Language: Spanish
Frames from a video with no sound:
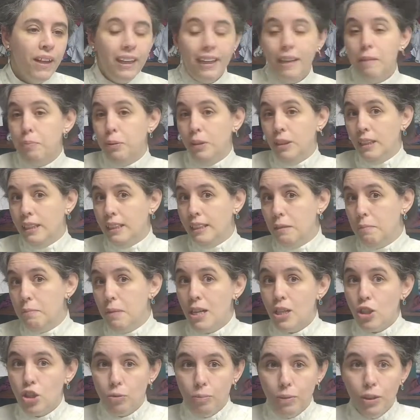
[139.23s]
que puede ser
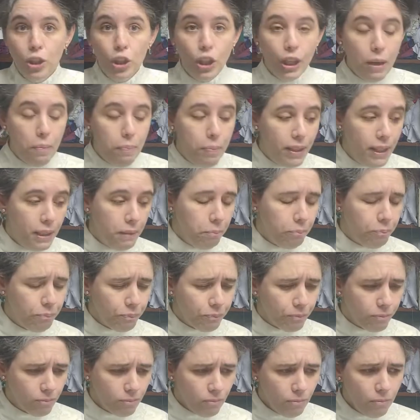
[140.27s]
más o menos rápida.
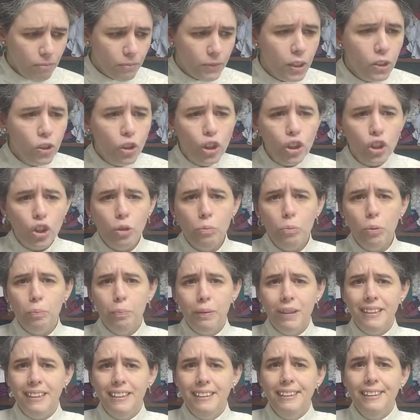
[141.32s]
Entonces, como
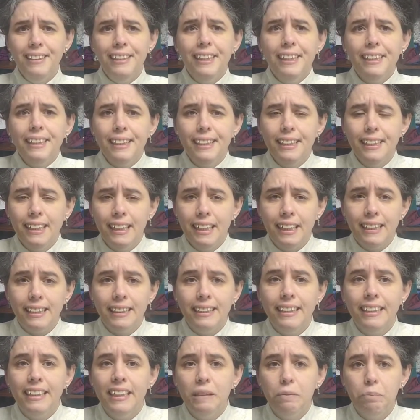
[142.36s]
pretendía tener
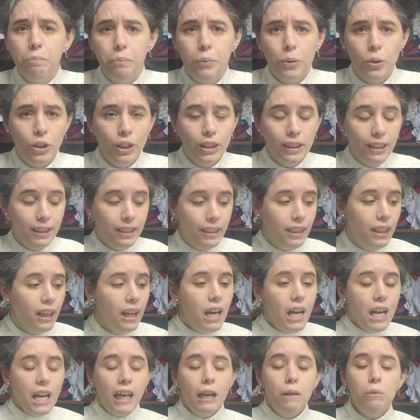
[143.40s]
tiempo de decir
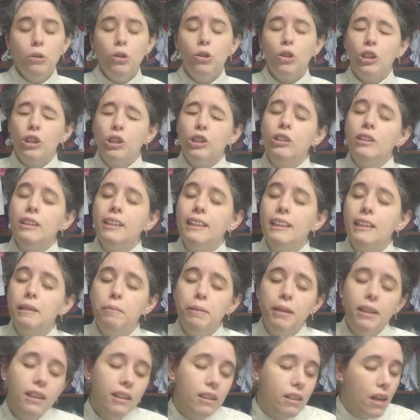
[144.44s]
que bueno, que son tres
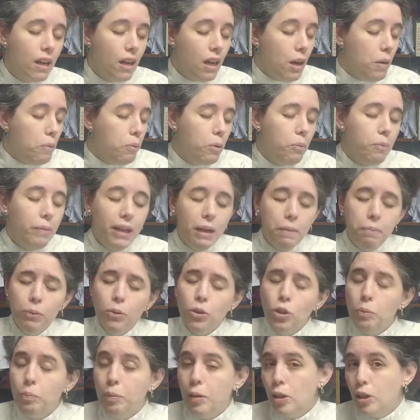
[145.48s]
semanas, pues mira,
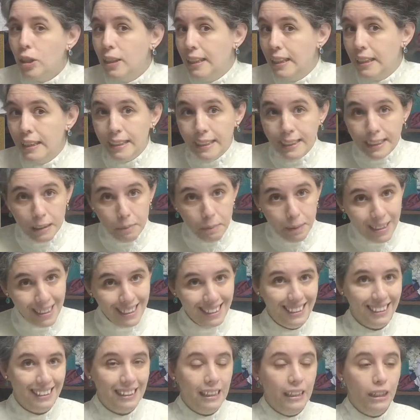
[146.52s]
punto pelota y en tres
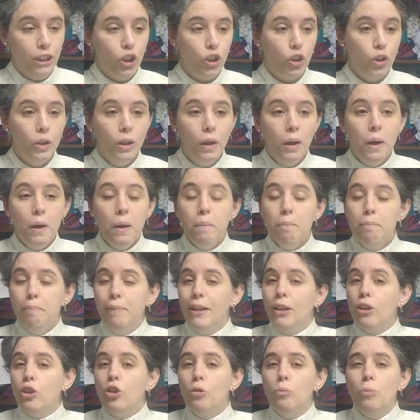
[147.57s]
semanas está hecho.
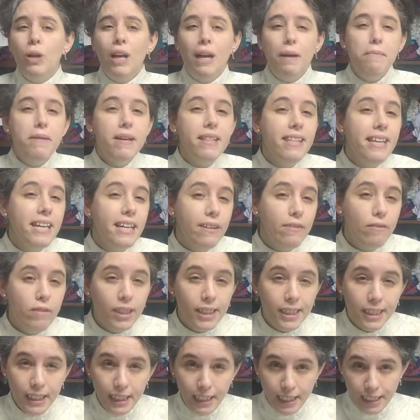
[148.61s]
Pero como la media no
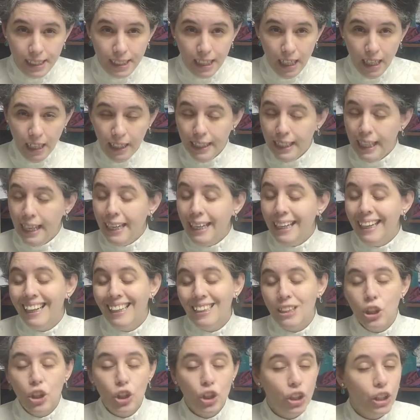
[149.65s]
es esa y hay
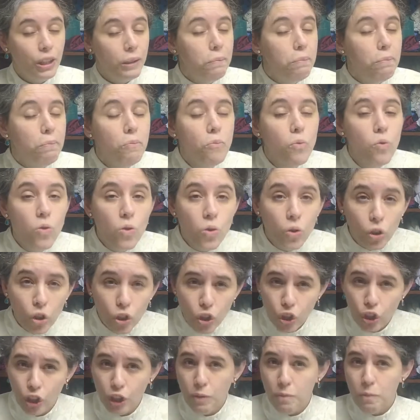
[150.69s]
casos de
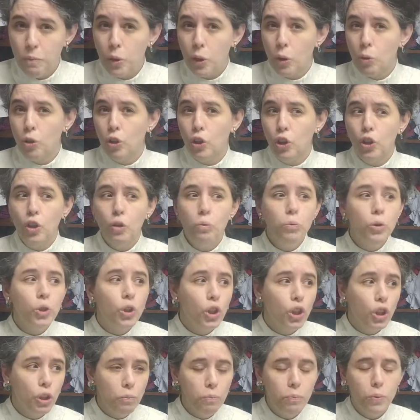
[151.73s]
mucho tiempo, y cuando digo
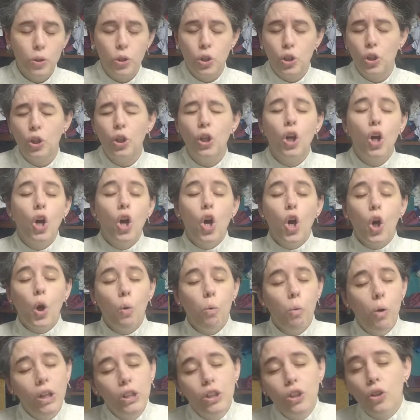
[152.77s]
mucho tiempo son
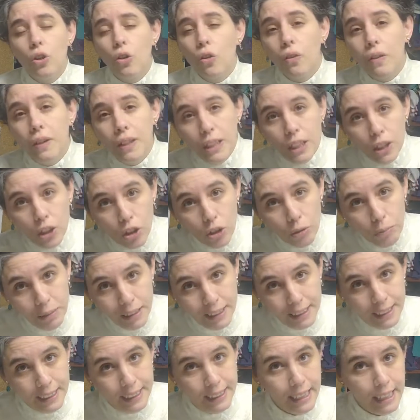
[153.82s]
cuatro o cinco
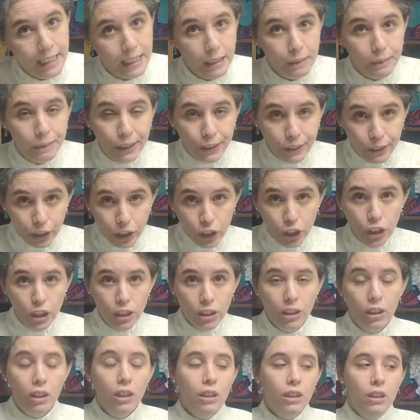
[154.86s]
meses de adaptación,
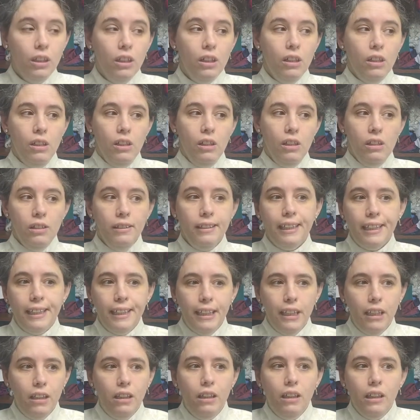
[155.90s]

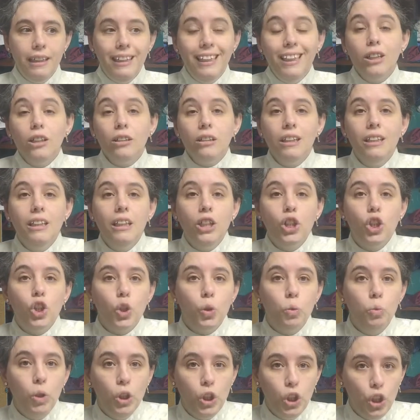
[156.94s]
dije, eh, quiero tener
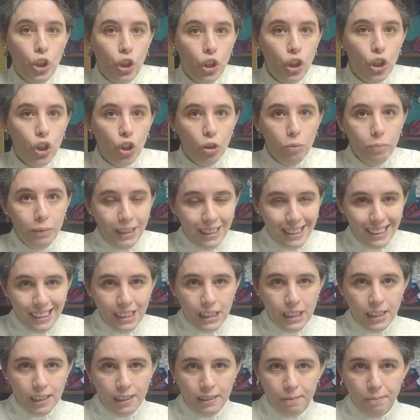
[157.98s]
esos cuatro o cinco
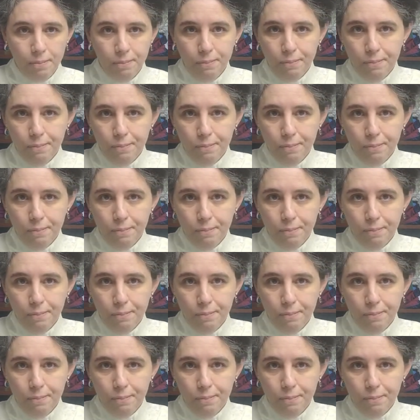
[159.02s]
meses